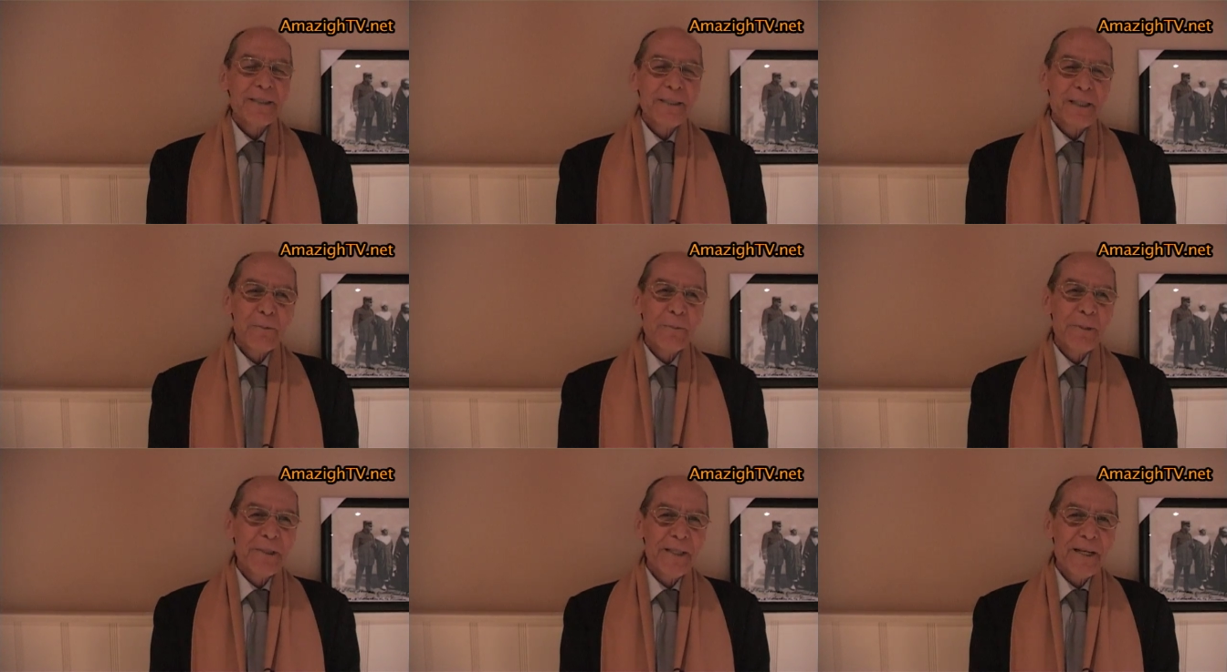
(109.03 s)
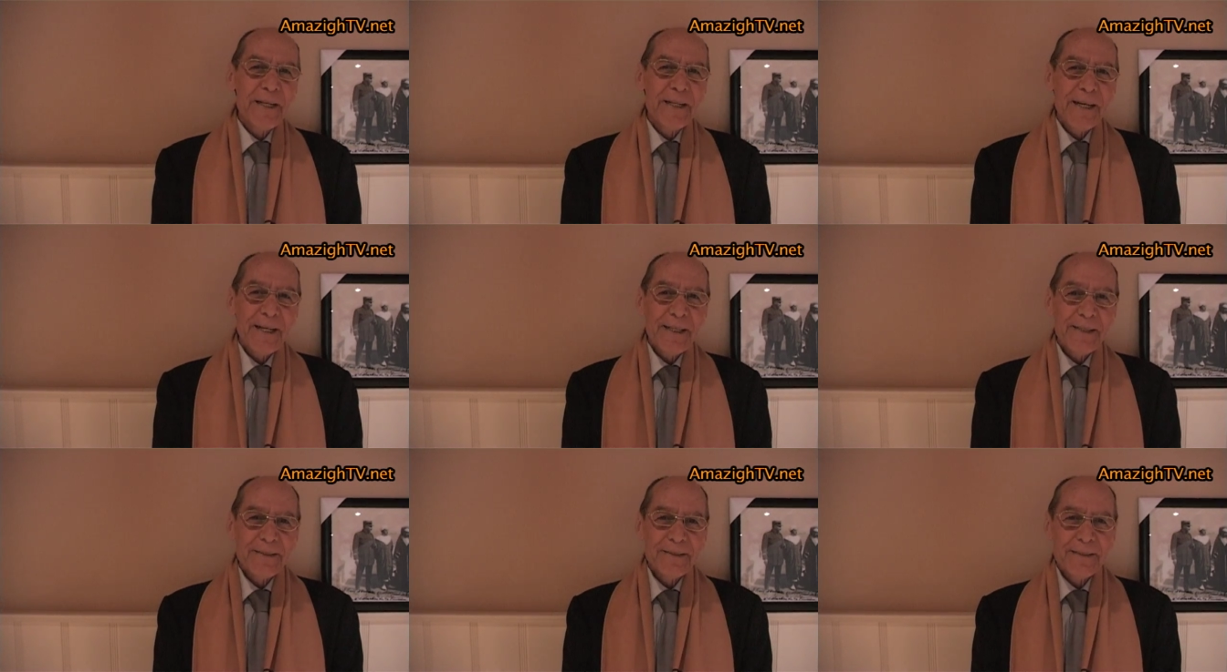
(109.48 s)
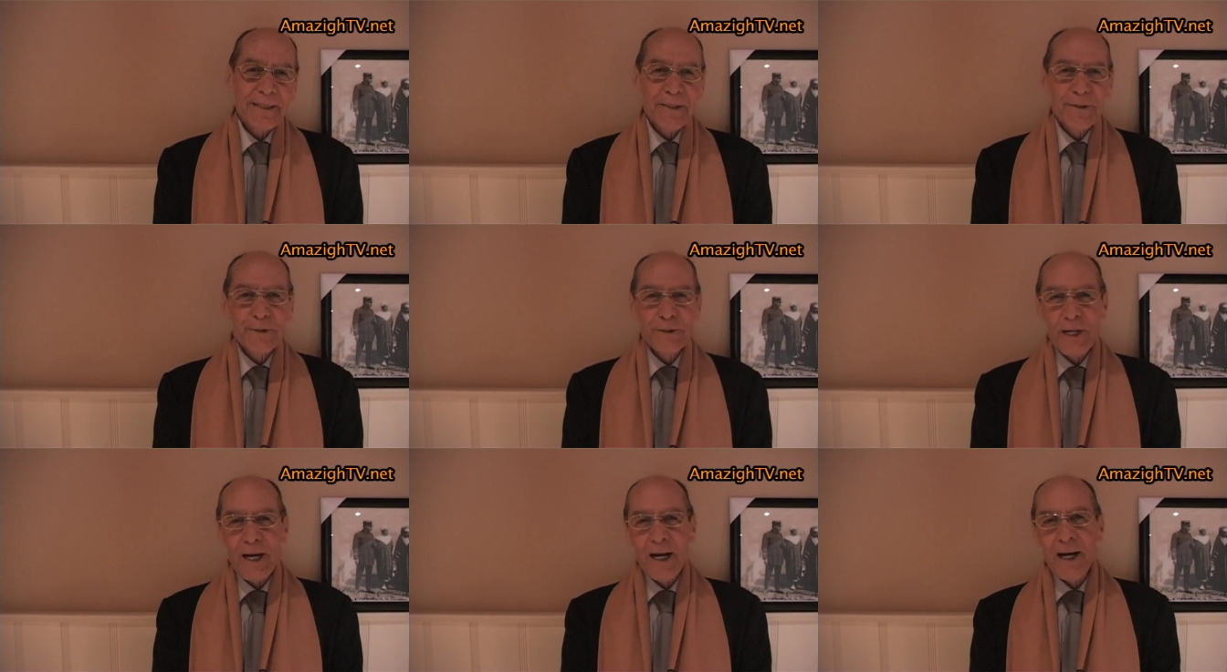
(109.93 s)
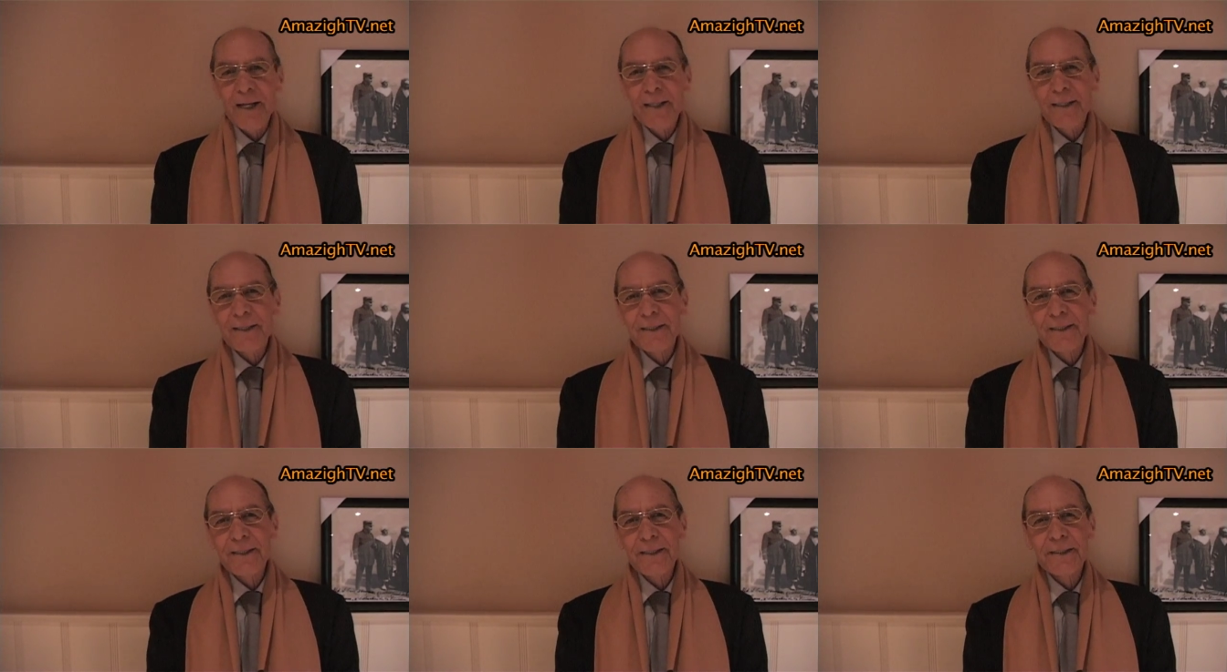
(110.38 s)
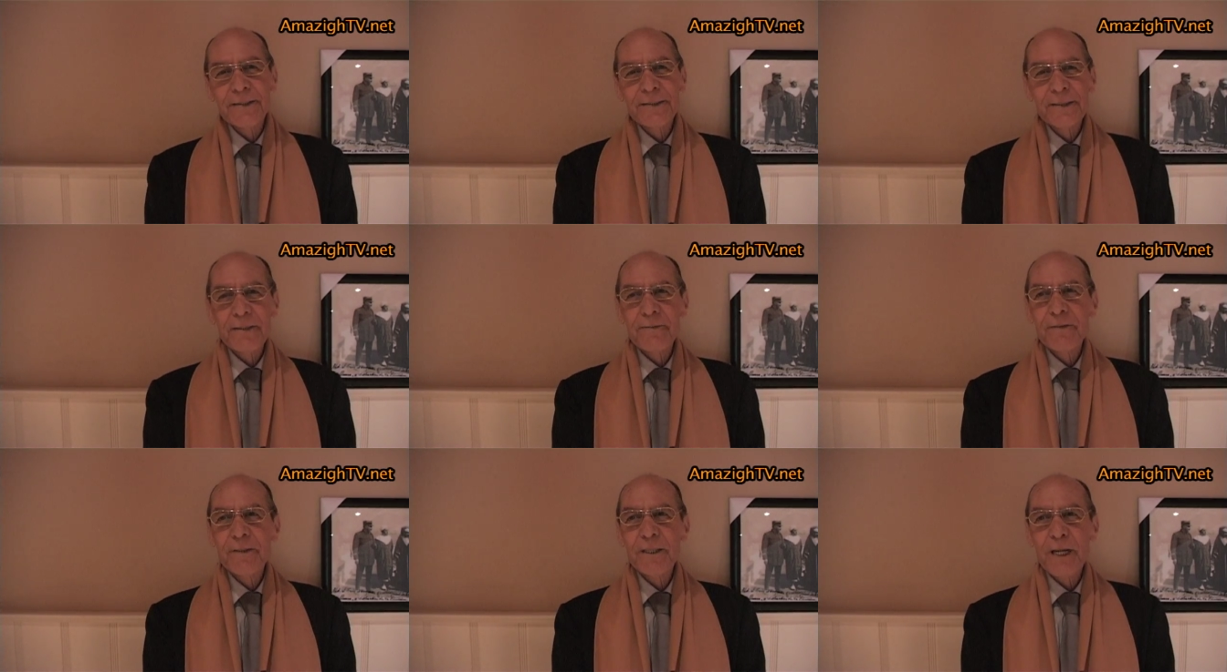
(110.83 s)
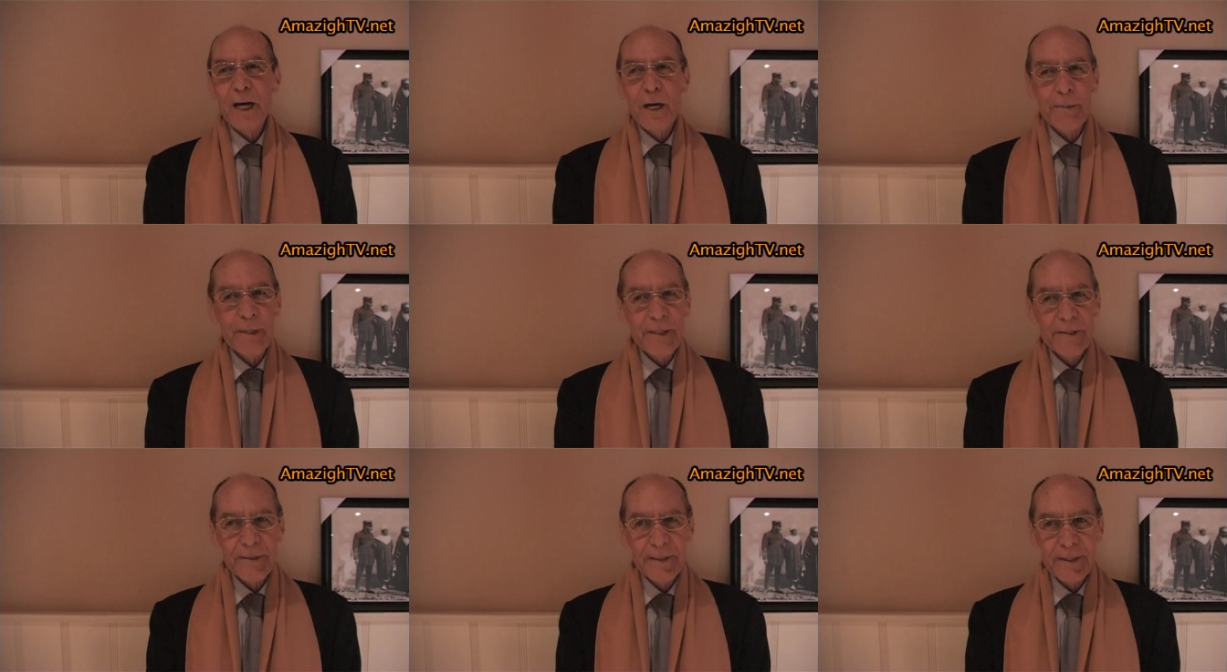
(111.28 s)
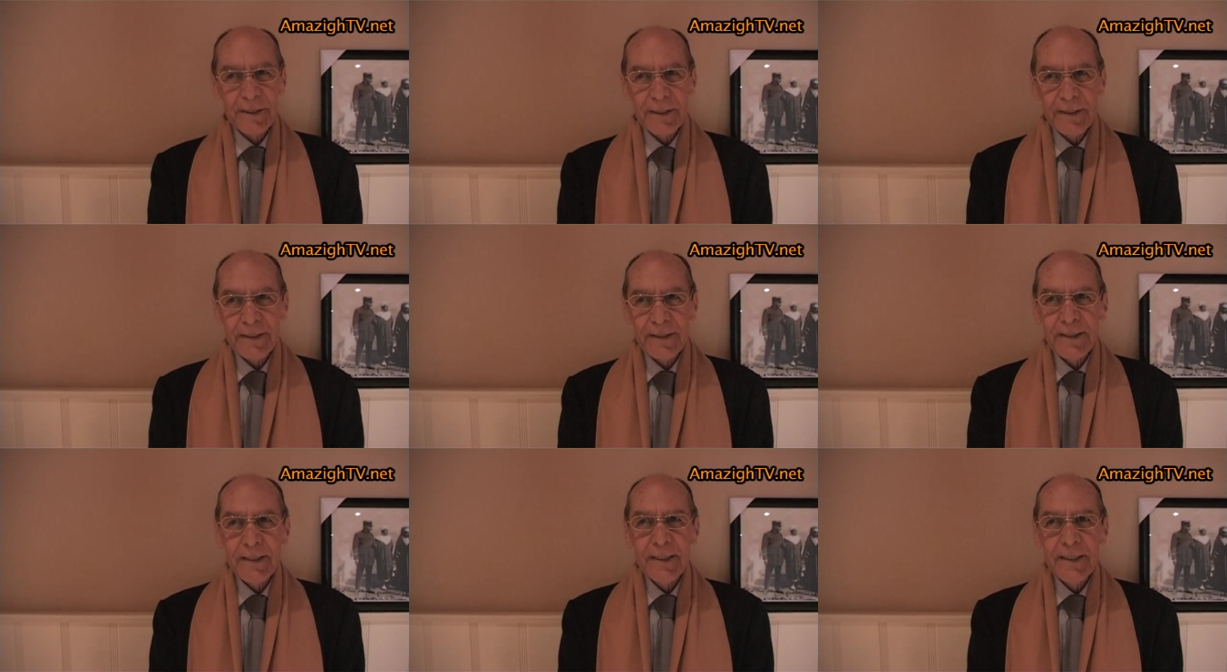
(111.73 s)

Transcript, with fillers: البدايه خصني نشكر آه، تي في امازيغ